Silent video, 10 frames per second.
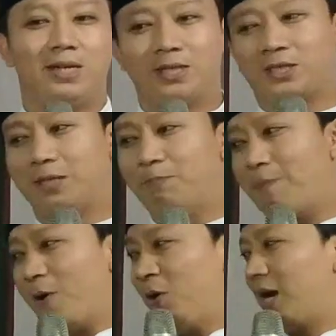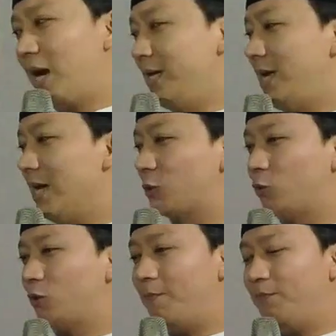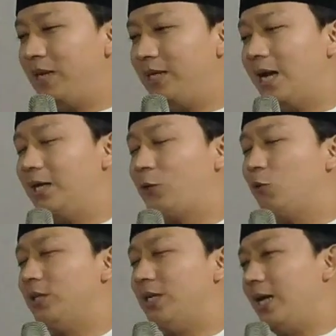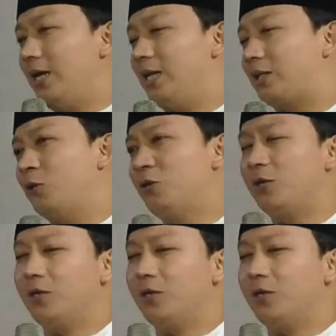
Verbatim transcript: Sebab orang yang sudah meninggal dunia itu